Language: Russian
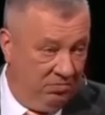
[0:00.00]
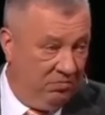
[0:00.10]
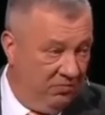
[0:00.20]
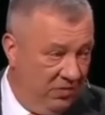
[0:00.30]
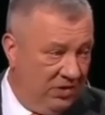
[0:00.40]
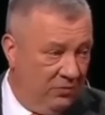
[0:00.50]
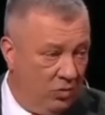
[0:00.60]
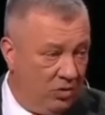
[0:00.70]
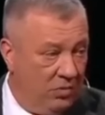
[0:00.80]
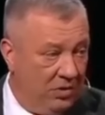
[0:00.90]
вызов
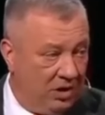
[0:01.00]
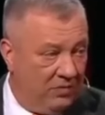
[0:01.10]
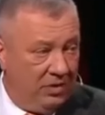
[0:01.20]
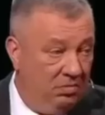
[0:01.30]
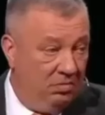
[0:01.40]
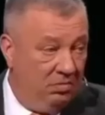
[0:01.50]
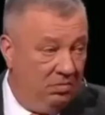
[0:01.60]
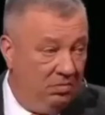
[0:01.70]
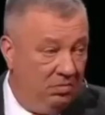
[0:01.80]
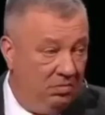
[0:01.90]
должен быть ответ, наверное.
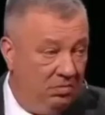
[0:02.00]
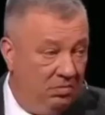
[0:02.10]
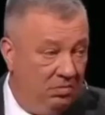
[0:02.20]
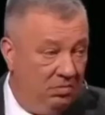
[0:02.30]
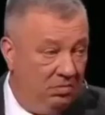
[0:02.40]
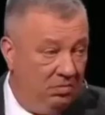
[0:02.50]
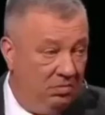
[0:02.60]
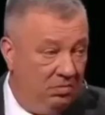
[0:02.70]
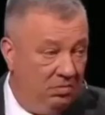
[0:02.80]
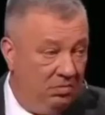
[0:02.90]

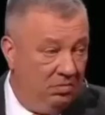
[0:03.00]
А